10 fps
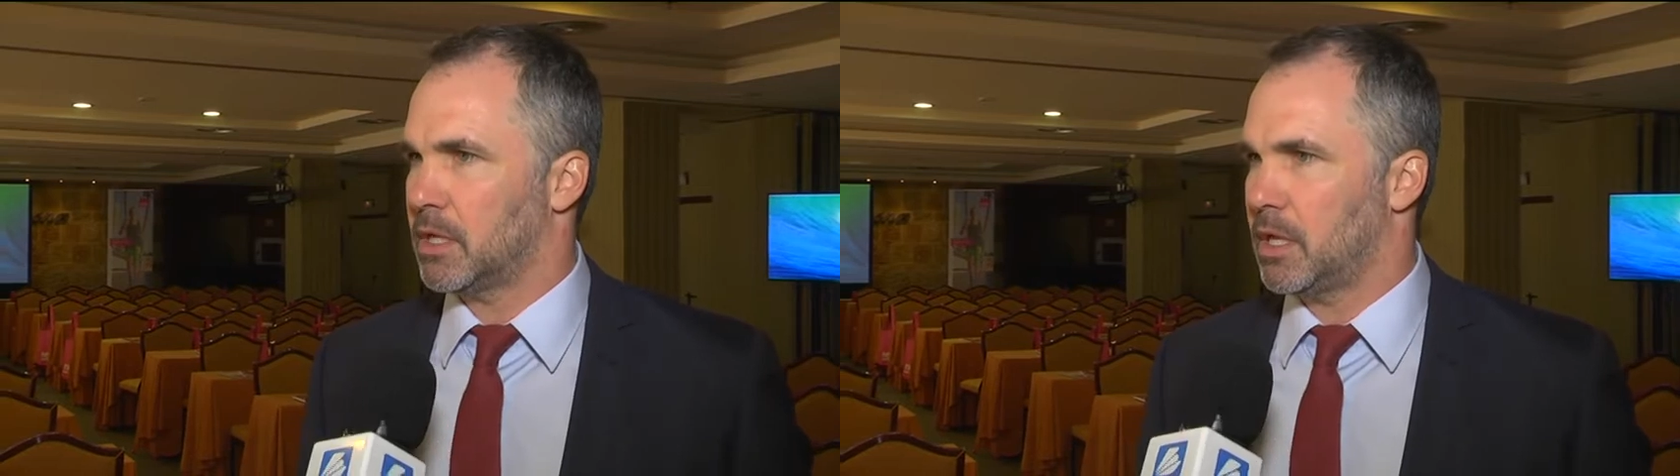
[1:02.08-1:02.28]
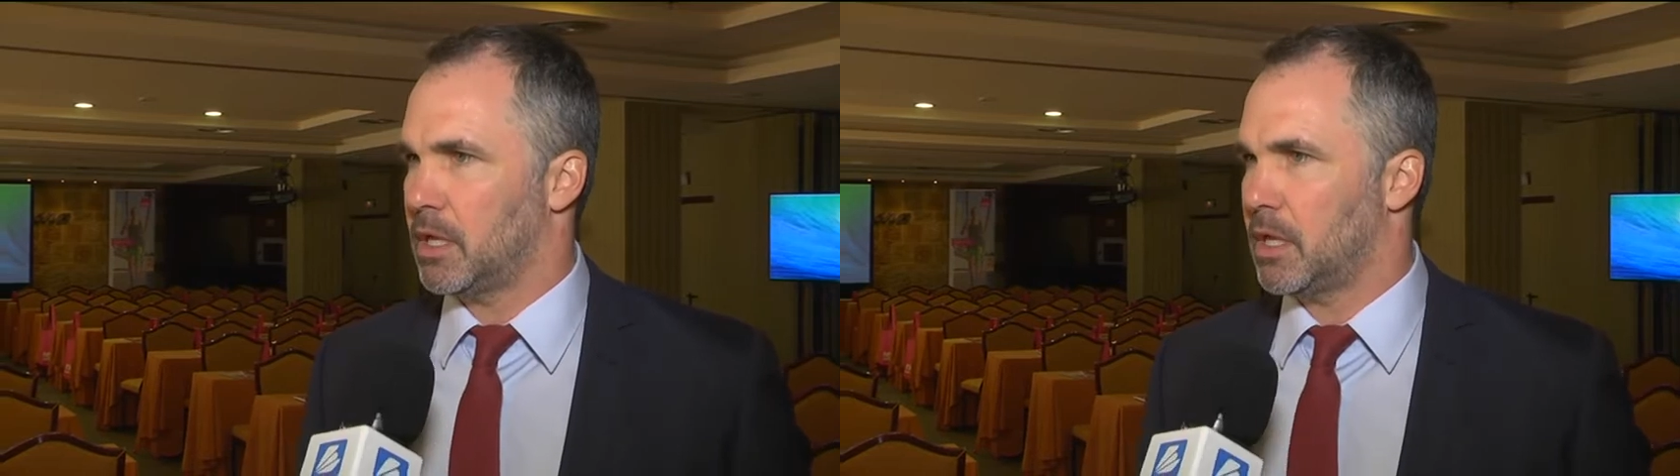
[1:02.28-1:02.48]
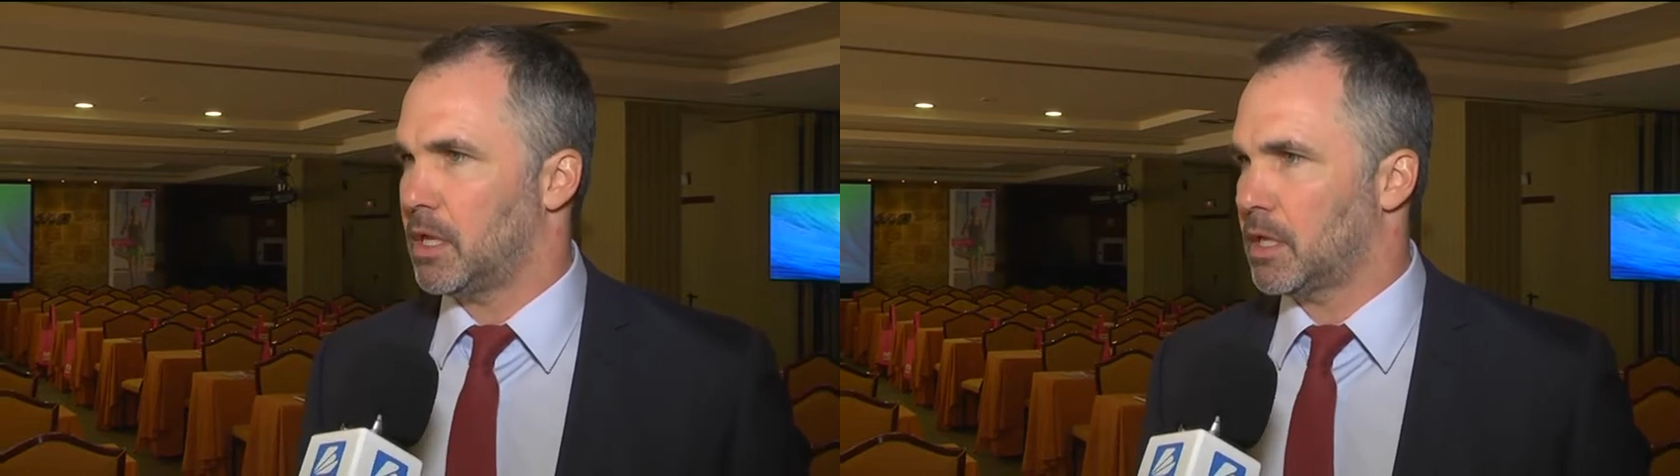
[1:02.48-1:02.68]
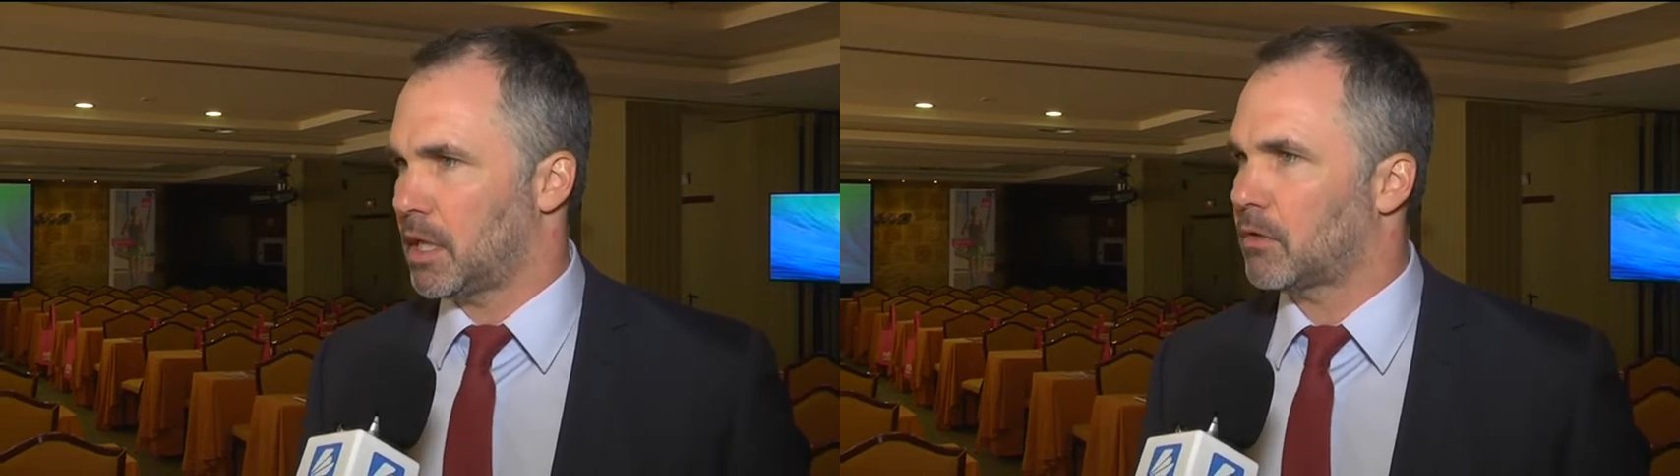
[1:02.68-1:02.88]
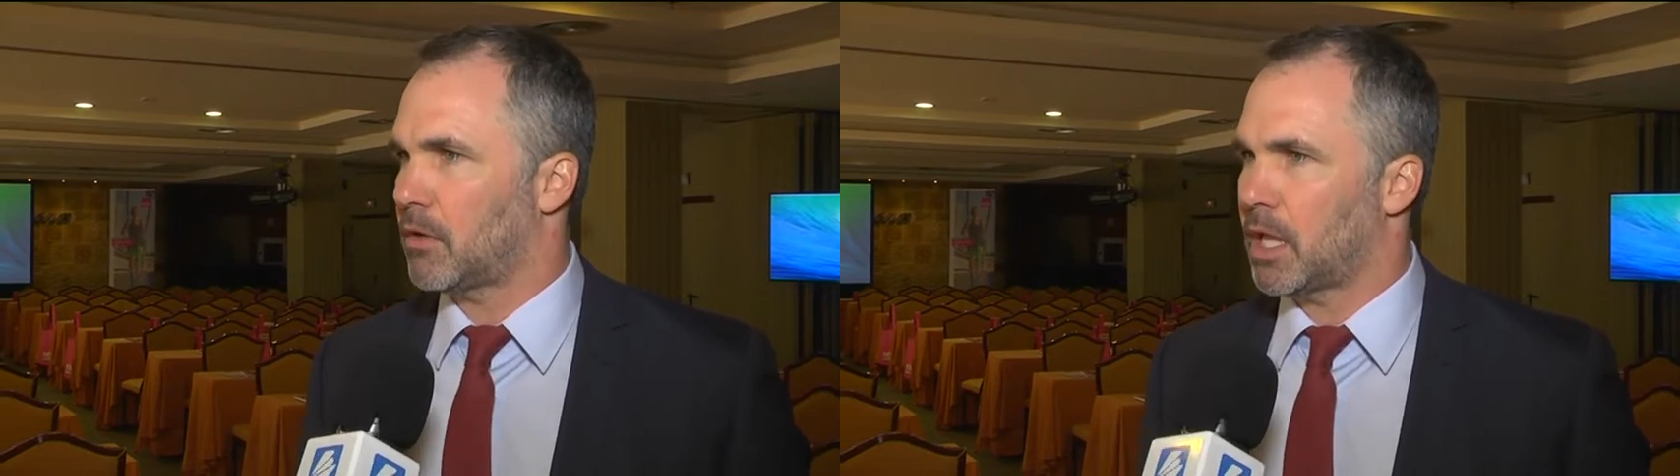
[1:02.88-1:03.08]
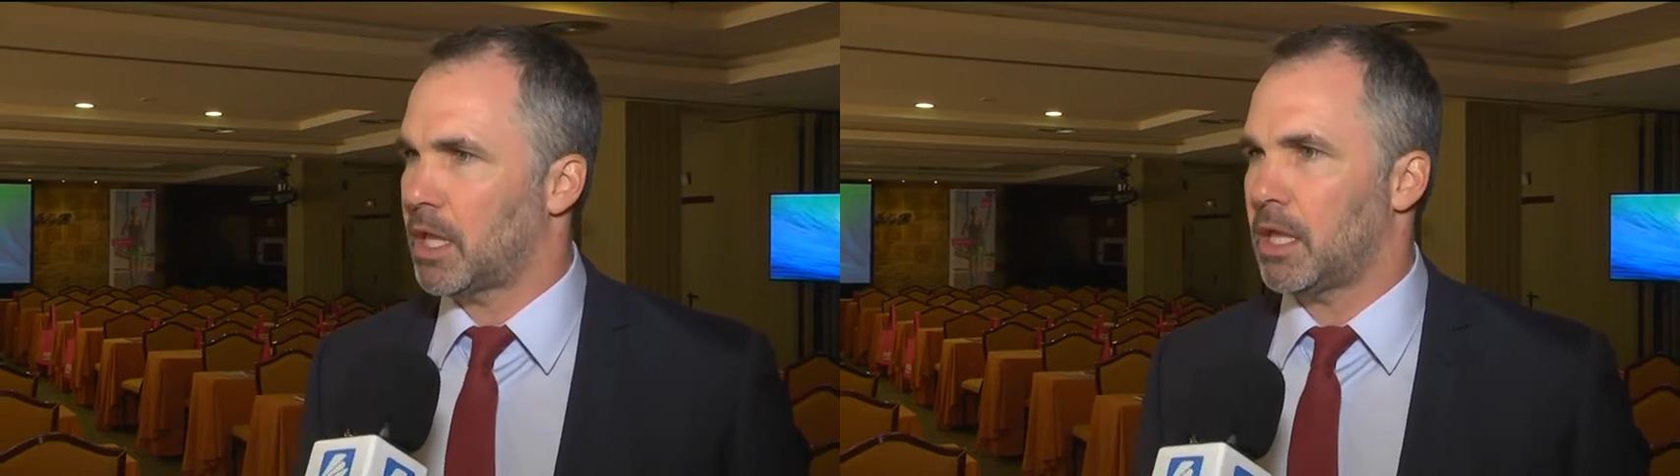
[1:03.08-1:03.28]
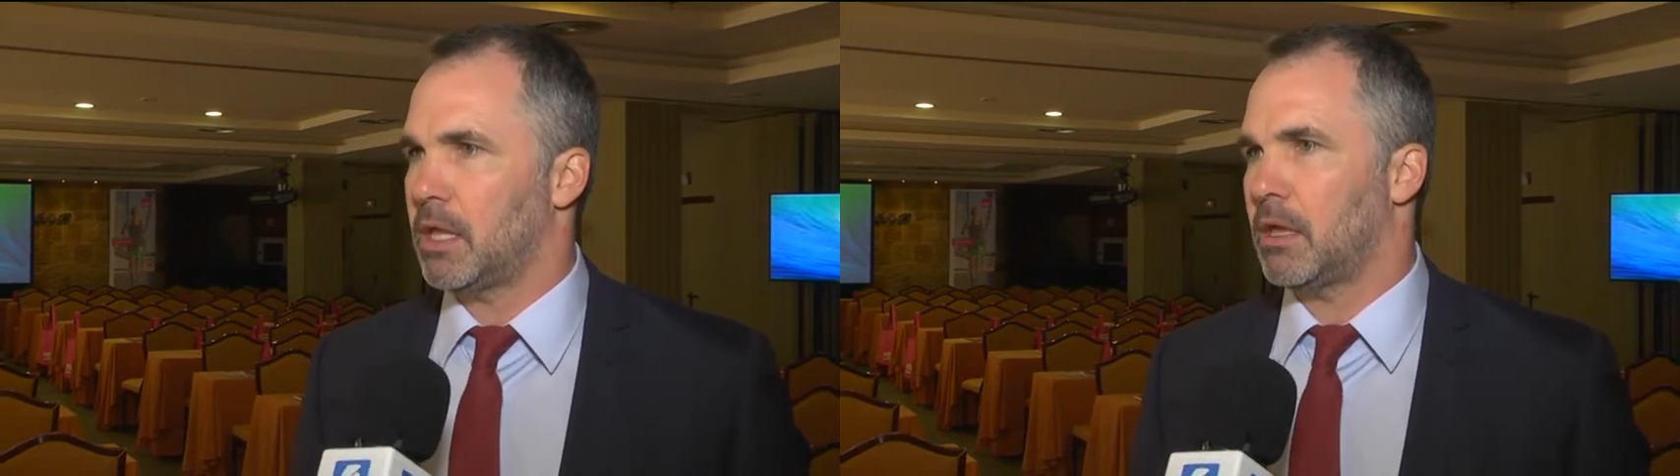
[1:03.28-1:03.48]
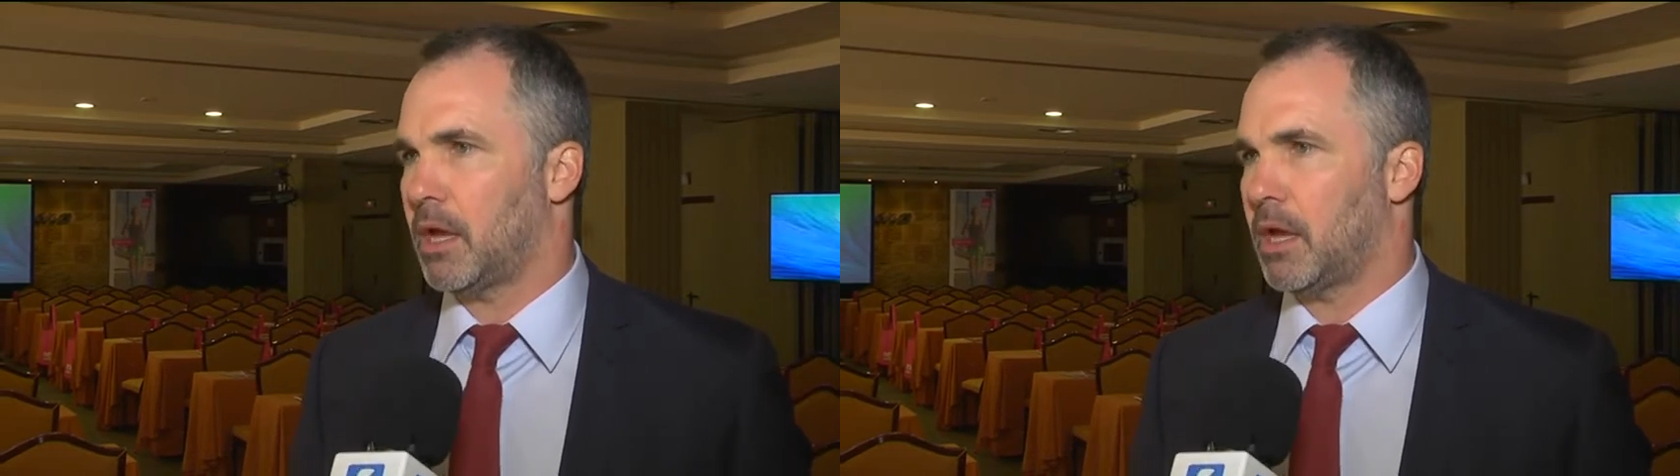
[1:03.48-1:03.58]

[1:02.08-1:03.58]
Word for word: ah, claro, hay,